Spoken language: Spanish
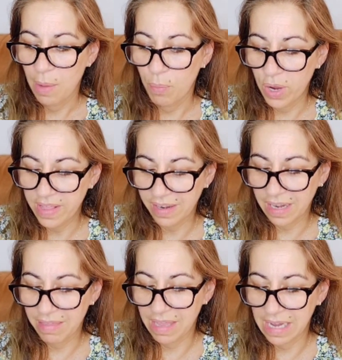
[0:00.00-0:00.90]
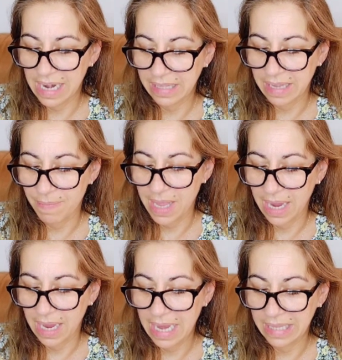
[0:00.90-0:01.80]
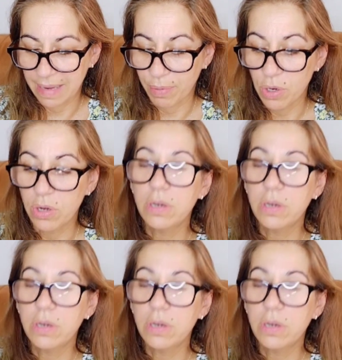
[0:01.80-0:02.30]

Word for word: Puedes reciclar también el tapón,